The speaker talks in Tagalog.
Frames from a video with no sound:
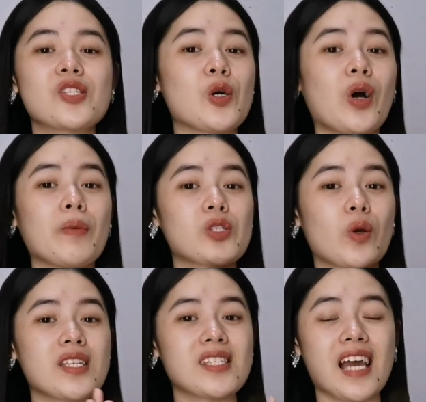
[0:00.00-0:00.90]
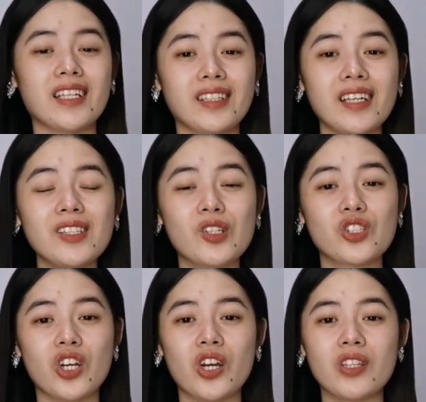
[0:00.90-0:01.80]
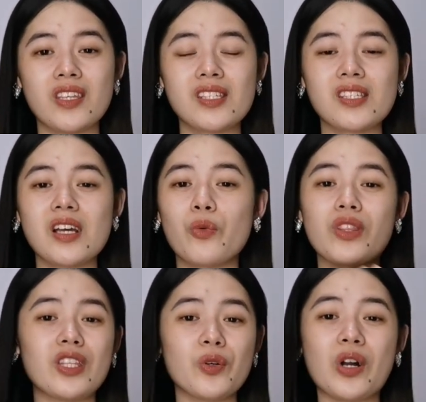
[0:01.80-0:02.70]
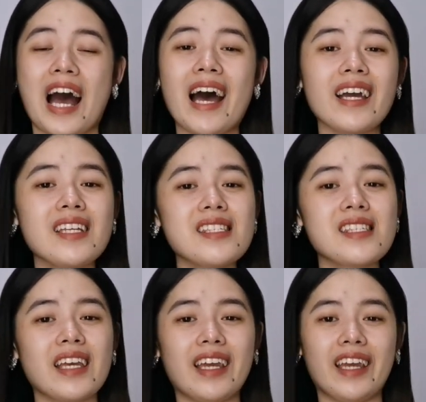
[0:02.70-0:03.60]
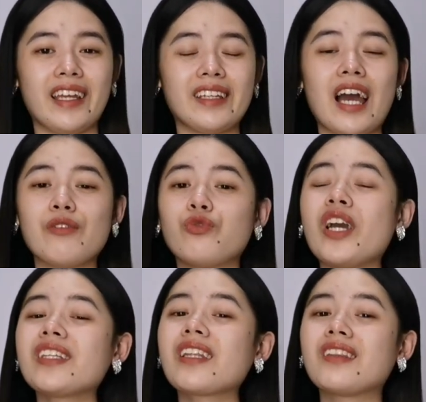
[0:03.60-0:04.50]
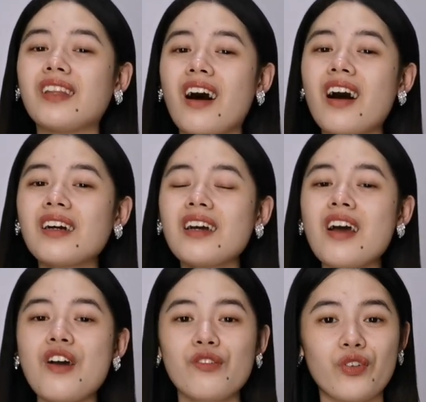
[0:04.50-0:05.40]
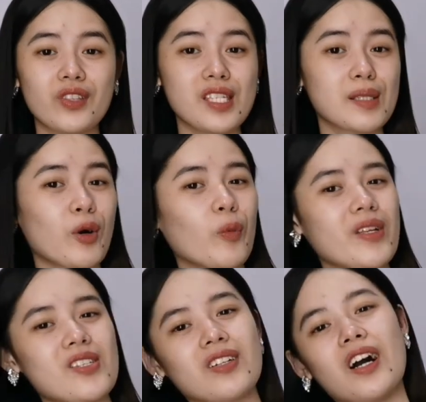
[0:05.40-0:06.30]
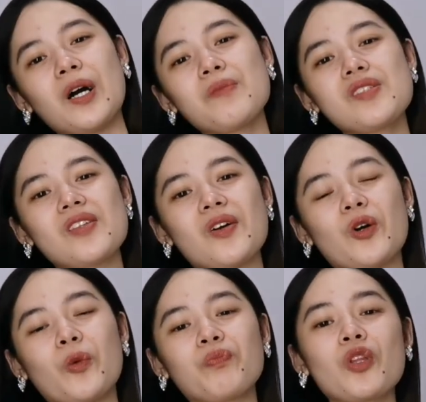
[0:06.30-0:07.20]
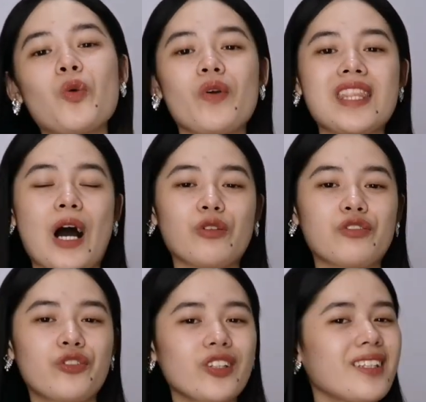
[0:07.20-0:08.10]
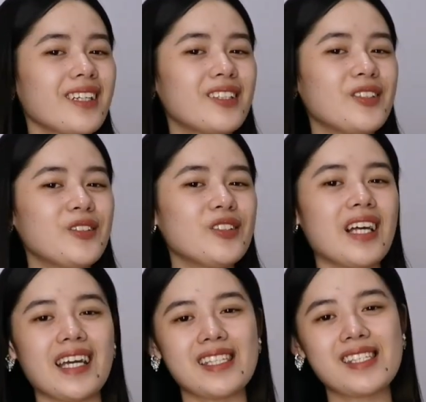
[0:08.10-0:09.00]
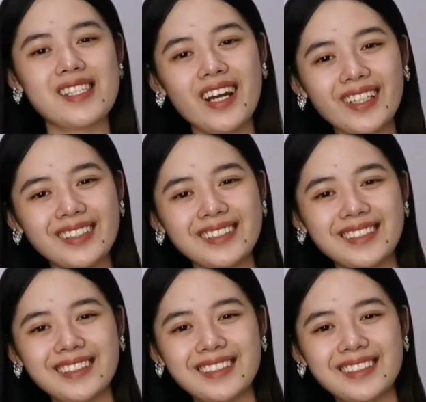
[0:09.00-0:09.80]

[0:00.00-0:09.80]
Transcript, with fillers: So I'm so excited to share this with you guys and I waited long for this moment to come. So without further ado, let's start!